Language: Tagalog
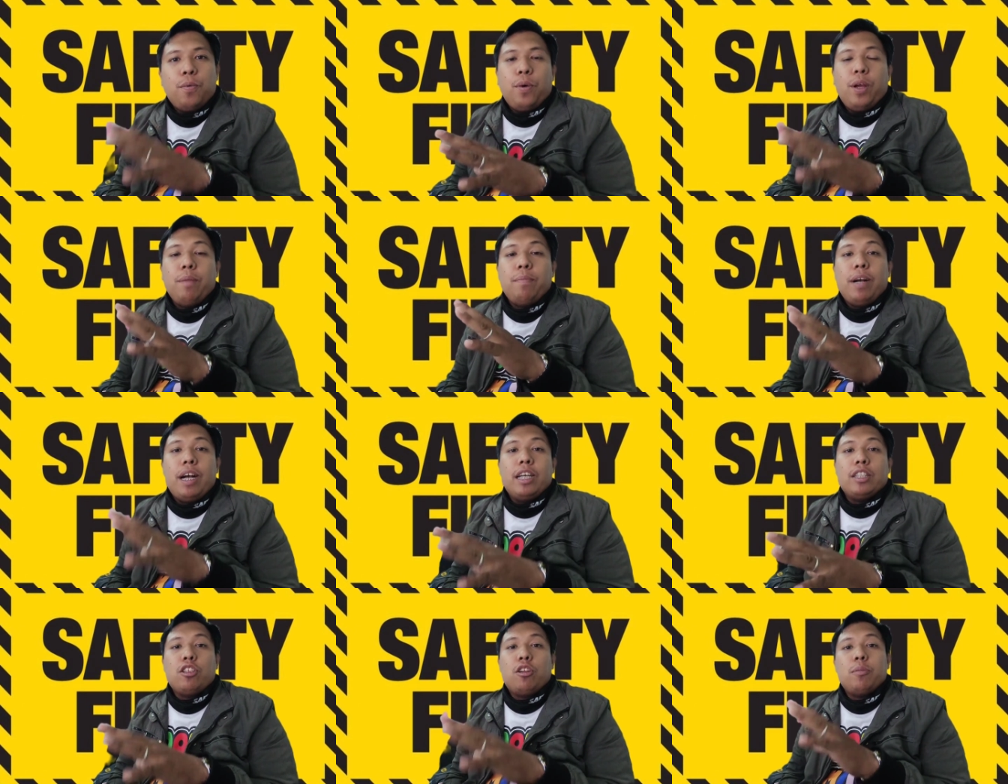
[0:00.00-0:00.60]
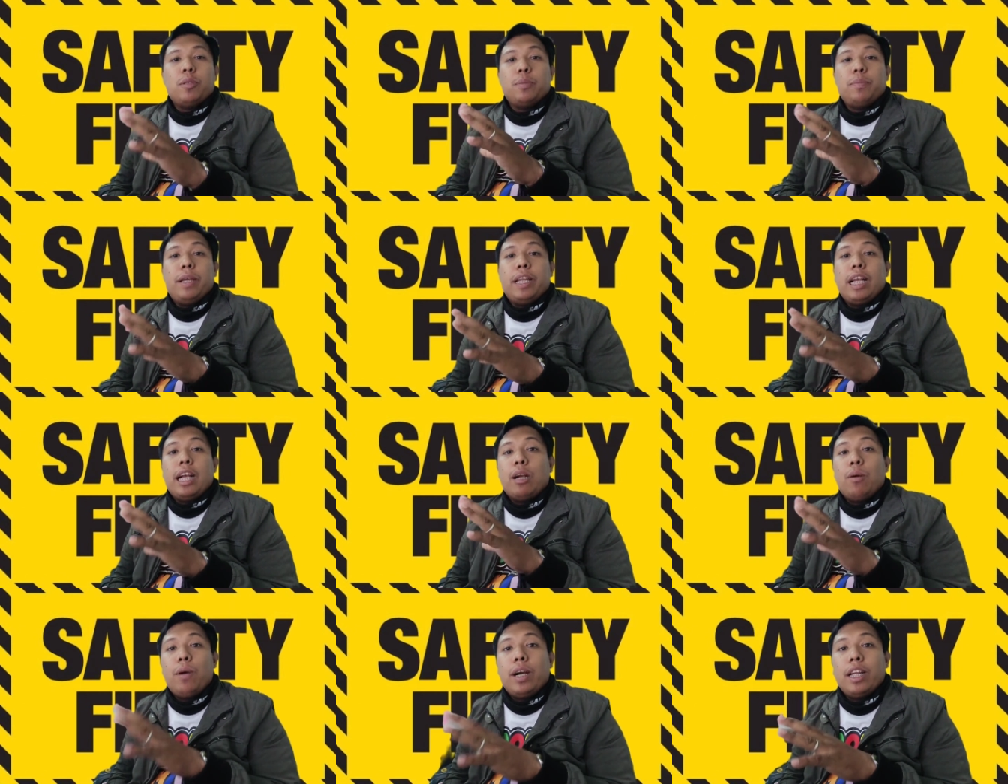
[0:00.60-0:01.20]
Well mga troops, may
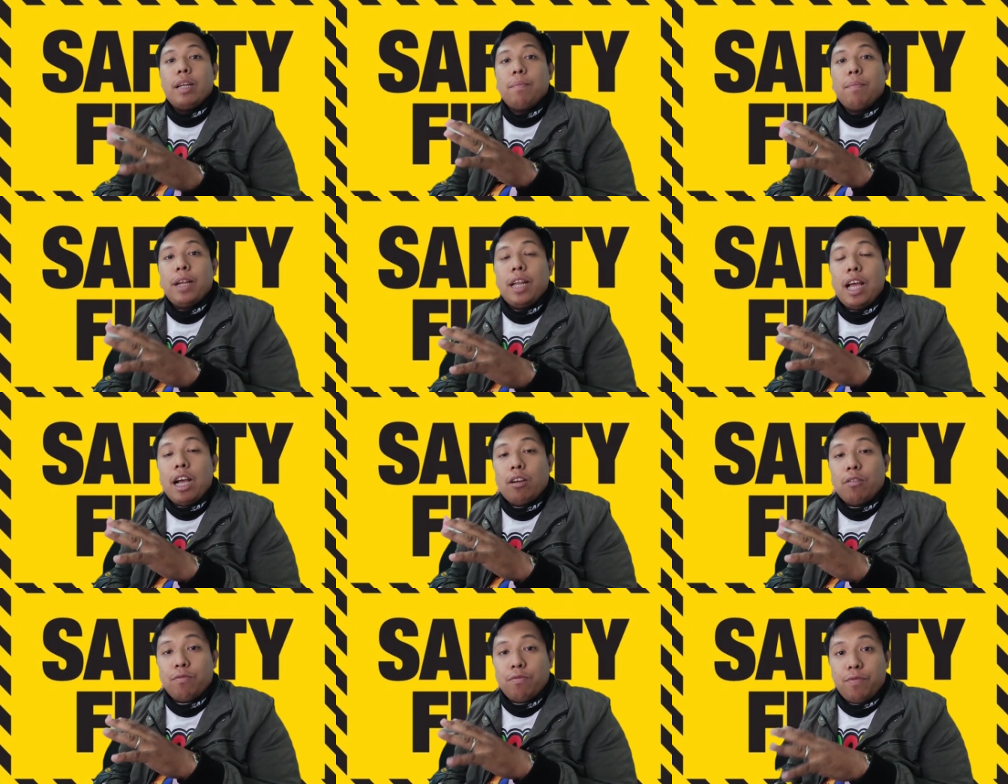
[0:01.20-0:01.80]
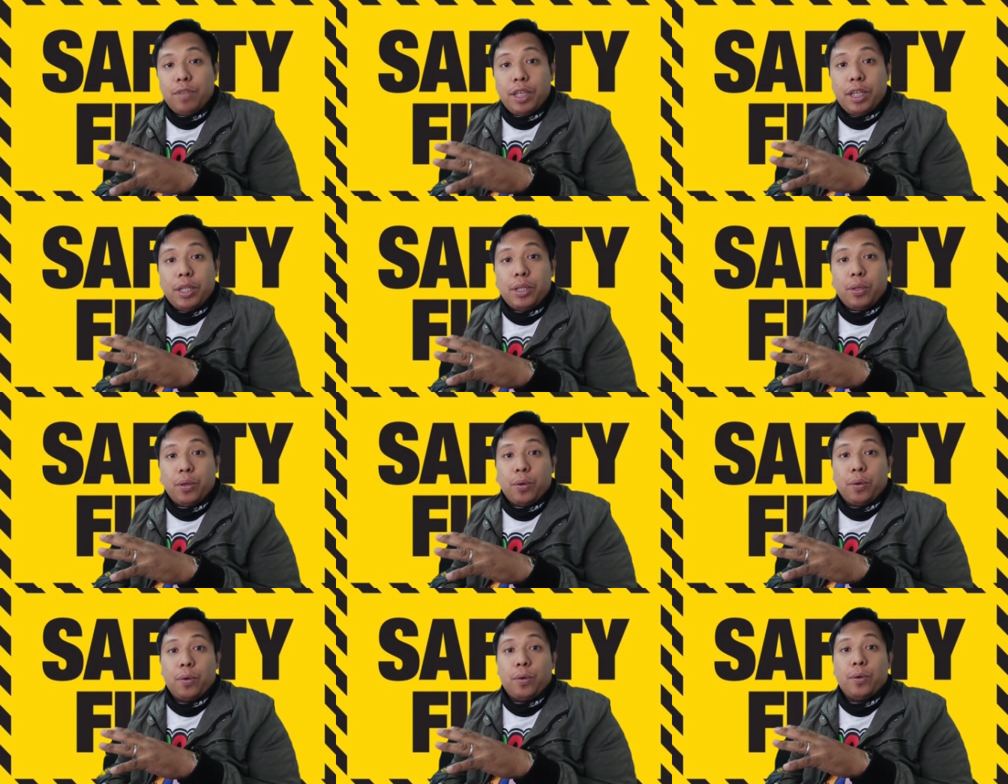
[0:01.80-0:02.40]
nagawa na pala akong
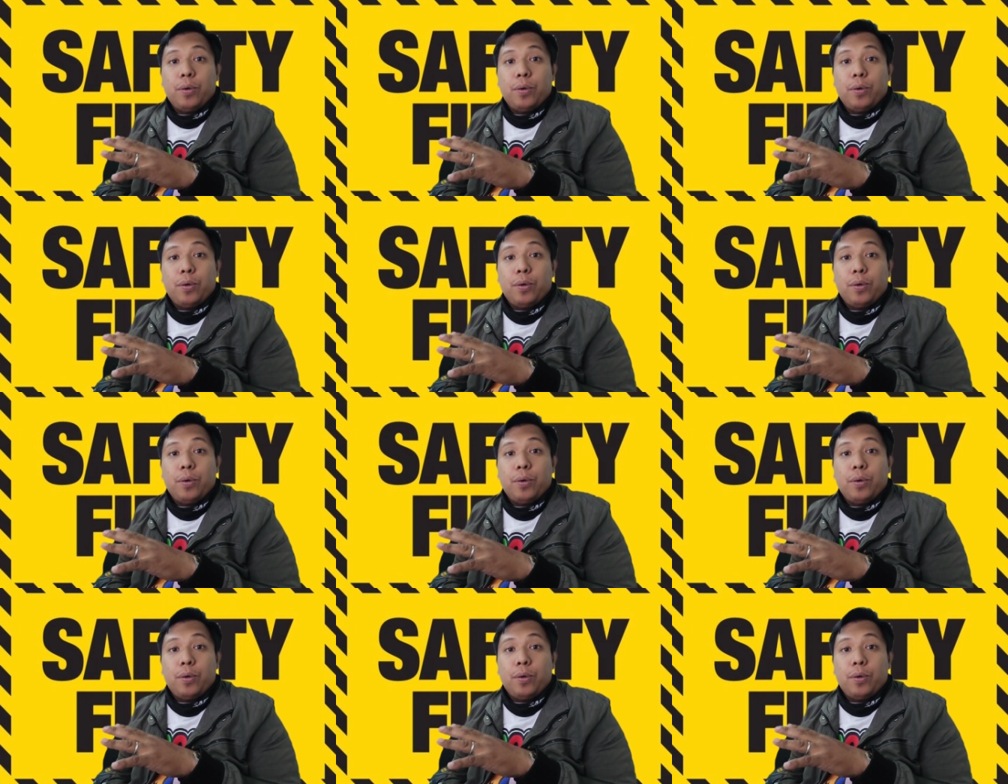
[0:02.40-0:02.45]
video